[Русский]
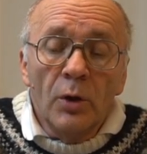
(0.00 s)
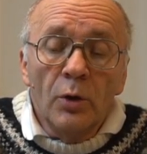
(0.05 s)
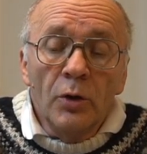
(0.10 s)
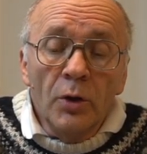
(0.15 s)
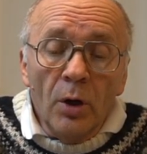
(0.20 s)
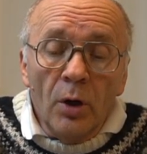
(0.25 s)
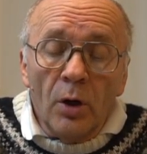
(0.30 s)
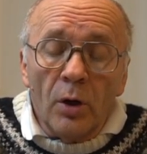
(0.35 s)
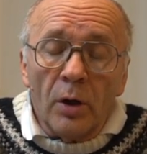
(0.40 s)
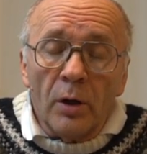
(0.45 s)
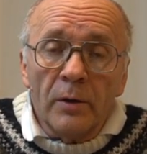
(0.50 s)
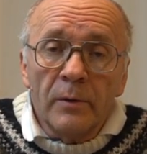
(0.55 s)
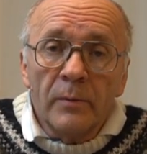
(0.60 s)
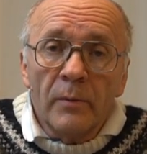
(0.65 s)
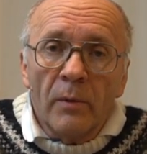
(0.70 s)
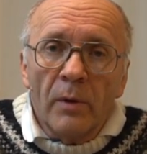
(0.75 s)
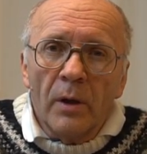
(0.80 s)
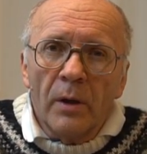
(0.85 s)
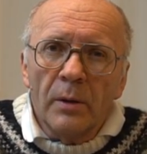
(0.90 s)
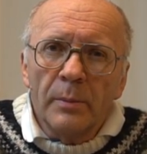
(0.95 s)
Но
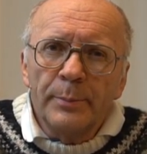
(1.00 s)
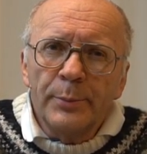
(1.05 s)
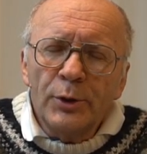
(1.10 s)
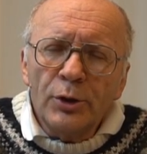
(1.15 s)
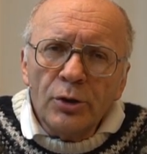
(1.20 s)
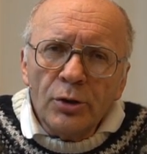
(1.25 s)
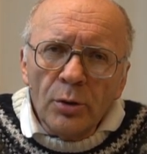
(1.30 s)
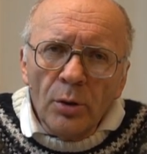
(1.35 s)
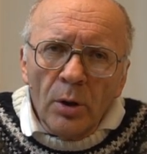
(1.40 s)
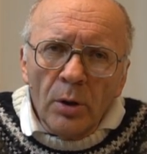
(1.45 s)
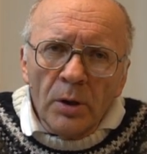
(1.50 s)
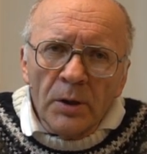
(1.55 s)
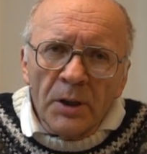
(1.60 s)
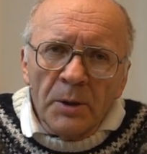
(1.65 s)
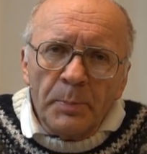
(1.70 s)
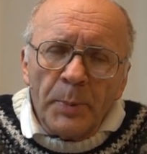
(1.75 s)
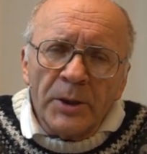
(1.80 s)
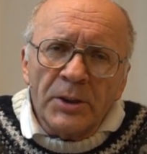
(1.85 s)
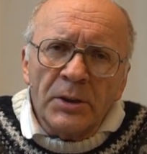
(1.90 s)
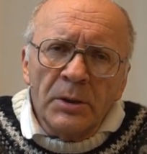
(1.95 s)

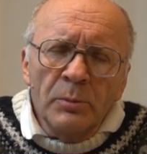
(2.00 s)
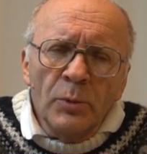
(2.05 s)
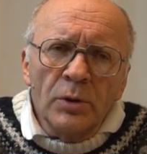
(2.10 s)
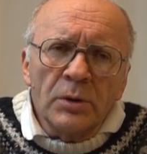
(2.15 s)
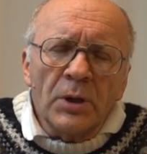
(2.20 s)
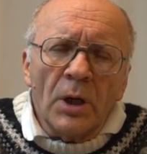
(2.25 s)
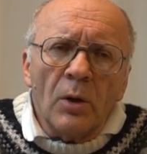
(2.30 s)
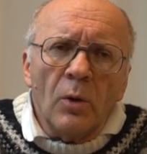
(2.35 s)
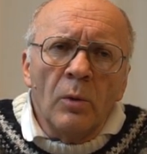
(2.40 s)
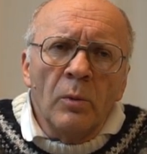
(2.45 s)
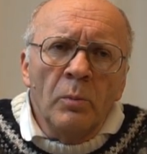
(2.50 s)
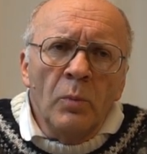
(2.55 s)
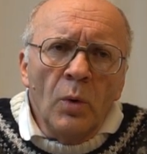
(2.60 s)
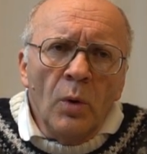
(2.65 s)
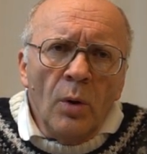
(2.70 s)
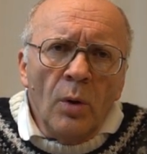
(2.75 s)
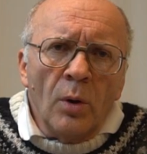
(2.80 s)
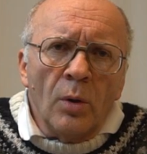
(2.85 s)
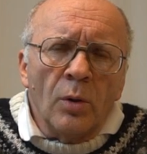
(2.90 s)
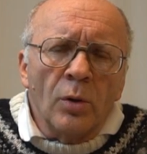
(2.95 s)
пчелы почему-то
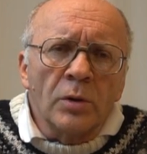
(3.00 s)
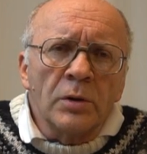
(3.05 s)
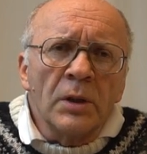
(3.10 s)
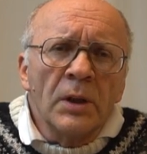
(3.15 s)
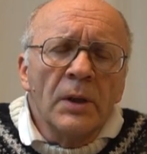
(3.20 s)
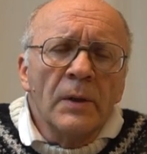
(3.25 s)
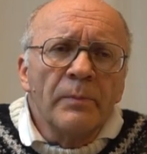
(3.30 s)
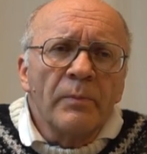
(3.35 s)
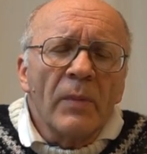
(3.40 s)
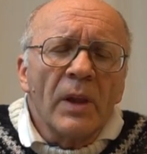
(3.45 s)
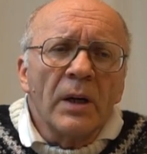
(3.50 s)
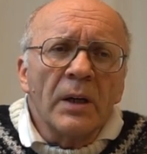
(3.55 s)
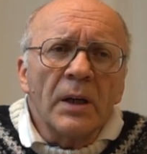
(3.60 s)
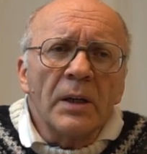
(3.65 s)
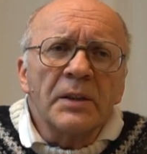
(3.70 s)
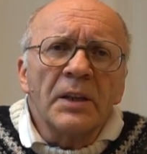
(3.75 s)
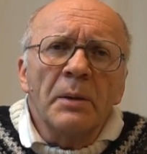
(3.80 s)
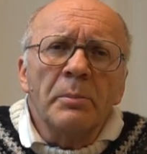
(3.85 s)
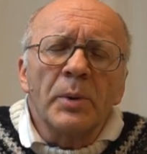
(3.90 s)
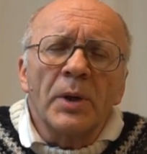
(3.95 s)
могут
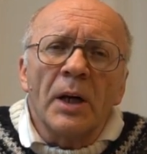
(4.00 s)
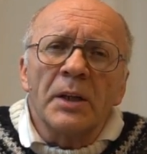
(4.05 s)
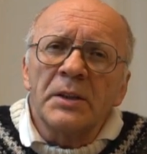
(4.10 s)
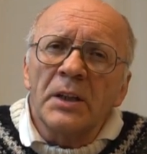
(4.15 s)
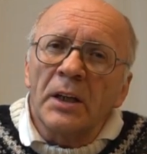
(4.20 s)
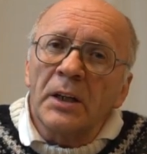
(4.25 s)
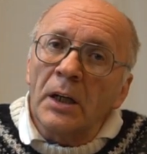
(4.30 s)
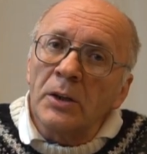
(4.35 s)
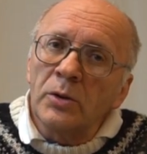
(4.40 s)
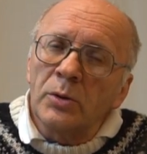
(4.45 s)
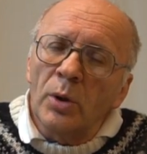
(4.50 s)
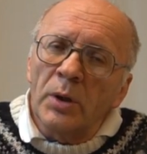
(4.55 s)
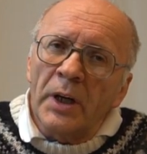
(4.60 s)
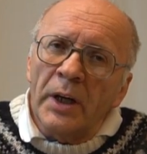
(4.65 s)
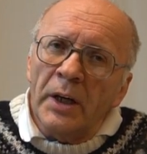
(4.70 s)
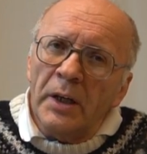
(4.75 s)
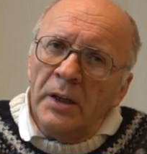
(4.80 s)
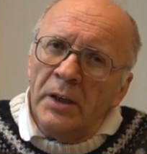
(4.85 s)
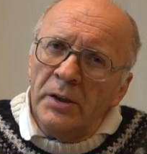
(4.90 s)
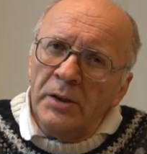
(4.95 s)
разобраться,
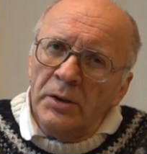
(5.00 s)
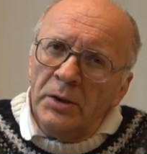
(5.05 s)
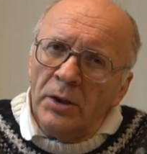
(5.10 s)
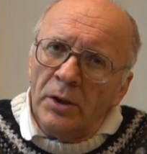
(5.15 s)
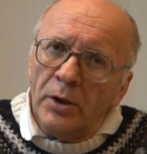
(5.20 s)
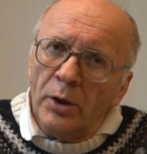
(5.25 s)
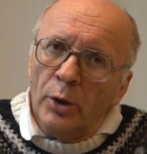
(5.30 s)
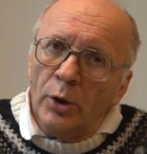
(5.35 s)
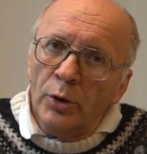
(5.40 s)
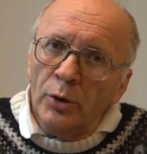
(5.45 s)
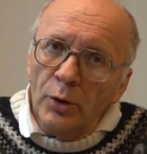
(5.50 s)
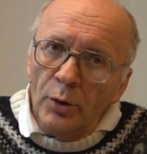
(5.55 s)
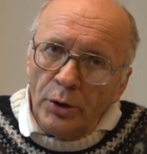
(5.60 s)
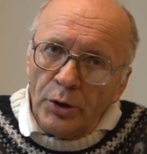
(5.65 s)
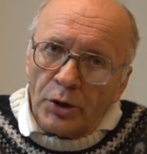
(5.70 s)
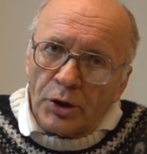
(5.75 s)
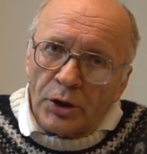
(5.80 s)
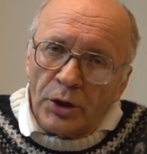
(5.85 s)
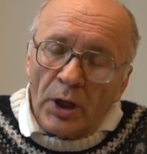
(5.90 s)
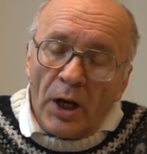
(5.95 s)
которая из них
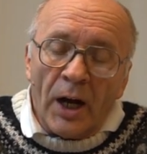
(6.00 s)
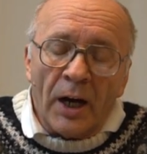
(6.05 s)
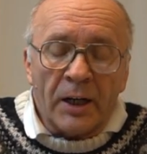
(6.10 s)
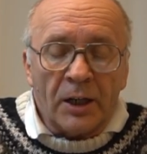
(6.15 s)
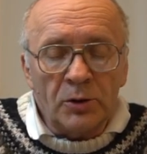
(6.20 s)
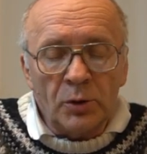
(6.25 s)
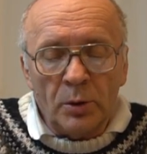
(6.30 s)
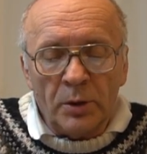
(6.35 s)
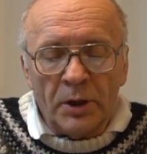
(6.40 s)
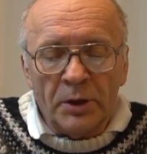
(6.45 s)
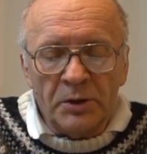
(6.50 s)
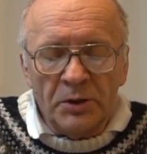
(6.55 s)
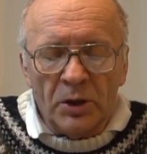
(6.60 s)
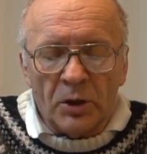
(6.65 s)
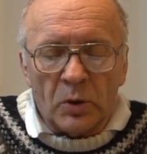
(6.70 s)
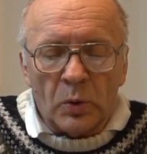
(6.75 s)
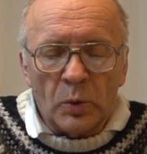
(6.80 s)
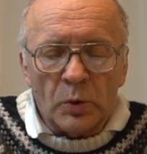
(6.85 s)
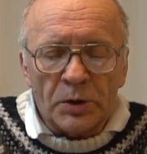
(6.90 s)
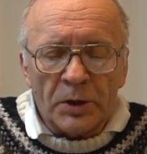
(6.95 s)
лучше, а которая из
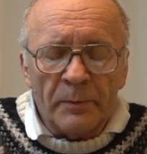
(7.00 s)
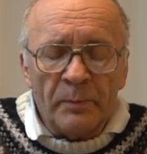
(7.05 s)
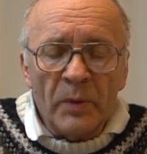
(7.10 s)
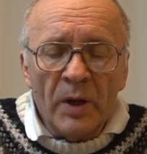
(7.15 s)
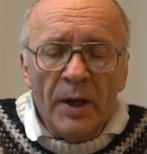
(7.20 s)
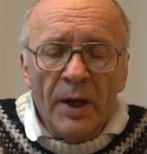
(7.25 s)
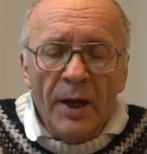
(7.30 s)
них хуже.